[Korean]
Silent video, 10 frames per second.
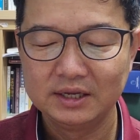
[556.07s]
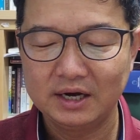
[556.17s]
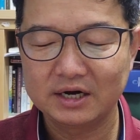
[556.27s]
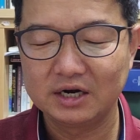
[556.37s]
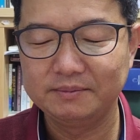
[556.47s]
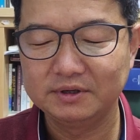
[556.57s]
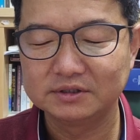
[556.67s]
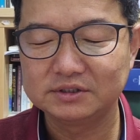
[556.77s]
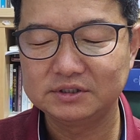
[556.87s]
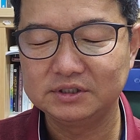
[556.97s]
하나님이
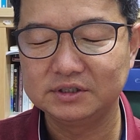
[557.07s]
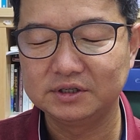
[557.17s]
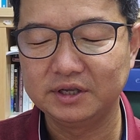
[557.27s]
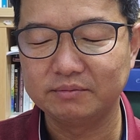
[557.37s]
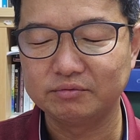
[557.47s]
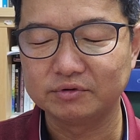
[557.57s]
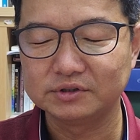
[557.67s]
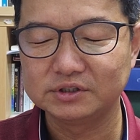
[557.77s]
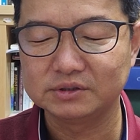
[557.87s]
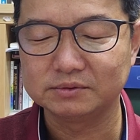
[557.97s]
어찌 그의
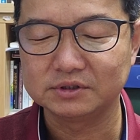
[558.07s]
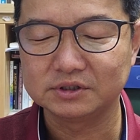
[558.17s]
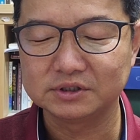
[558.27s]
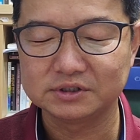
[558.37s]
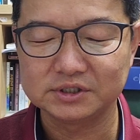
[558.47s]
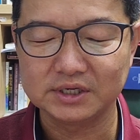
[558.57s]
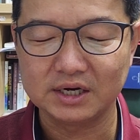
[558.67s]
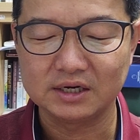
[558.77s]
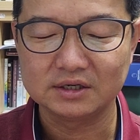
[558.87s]
부르짖음을 들으시랴